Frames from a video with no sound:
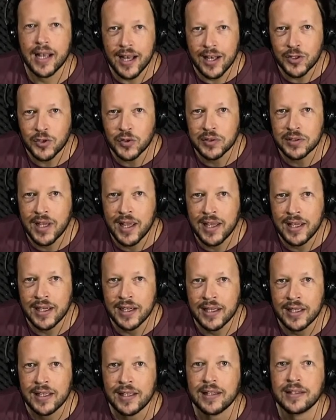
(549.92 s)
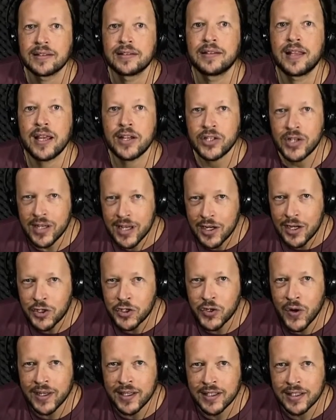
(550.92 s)
caso tenha, deixem aquele
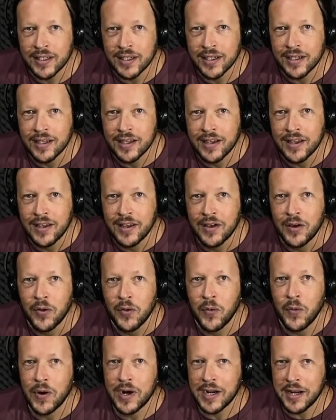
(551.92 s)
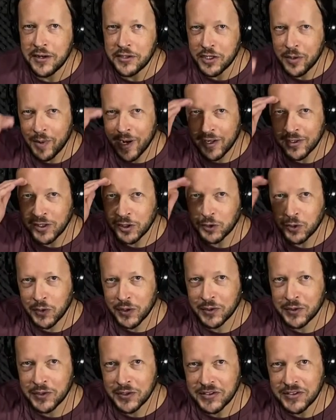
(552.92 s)
joinha. Um grande abraço a
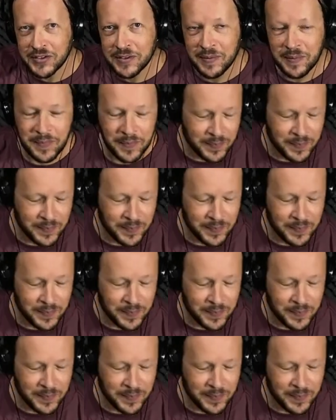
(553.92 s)
todos!